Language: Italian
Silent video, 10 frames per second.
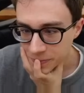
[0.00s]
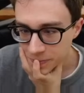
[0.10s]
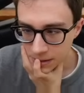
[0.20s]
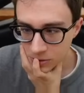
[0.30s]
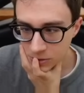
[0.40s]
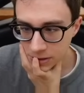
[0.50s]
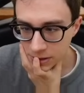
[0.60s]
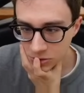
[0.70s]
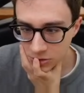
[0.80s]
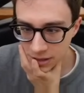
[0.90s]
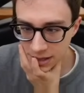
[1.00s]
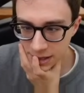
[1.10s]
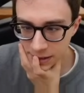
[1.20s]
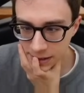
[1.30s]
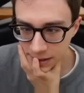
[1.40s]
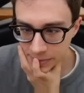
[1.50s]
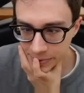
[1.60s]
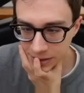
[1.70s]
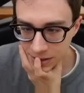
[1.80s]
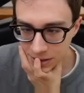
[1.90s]
Allora, in teoria
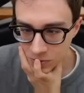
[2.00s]
per